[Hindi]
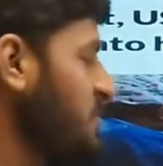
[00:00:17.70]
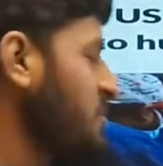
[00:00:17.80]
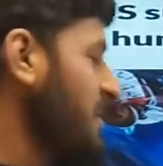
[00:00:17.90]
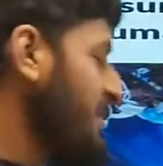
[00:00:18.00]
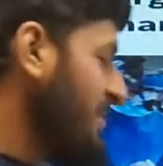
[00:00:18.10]
ये
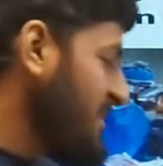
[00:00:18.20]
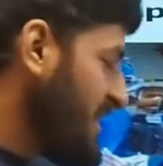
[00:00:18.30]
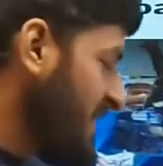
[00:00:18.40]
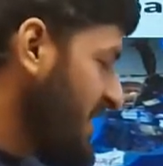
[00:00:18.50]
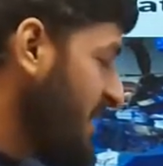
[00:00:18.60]
पूरा
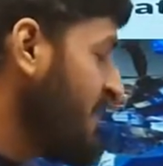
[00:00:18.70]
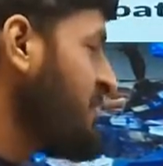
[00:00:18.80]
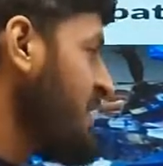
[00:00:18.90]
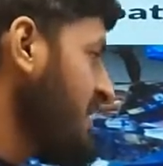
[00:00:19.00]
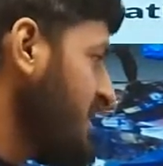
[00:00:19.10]
मामला क्या है
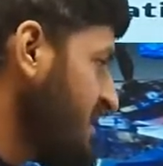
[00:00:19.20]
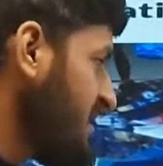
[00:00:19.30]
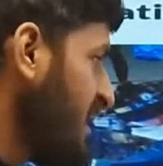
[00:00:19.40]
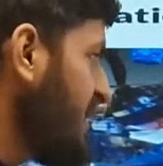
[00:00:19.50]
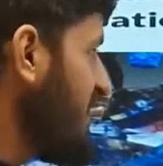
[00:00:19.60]

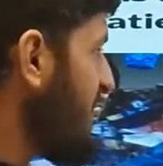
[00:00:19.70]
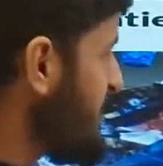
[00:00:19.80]
इंसान